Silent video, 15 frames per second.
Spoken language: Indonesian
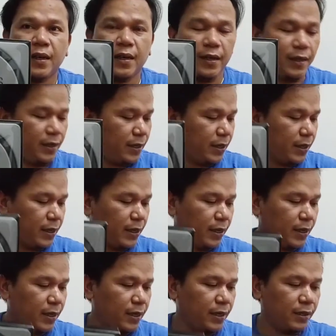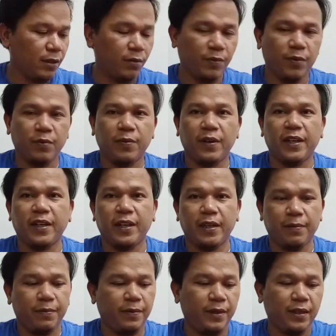hadiah ataupun
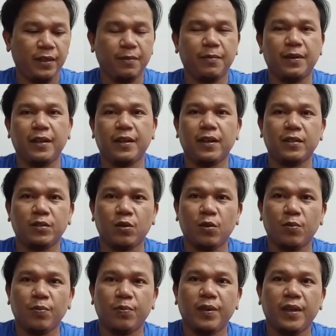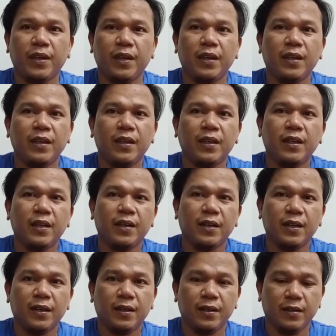free yang diberikan Shopee
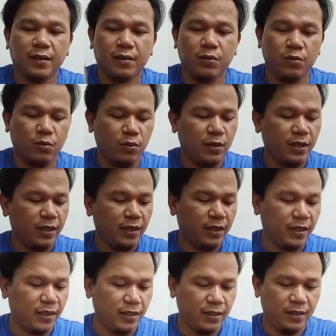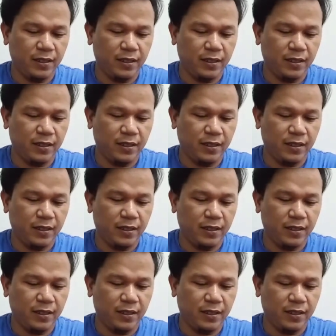dan yang kedua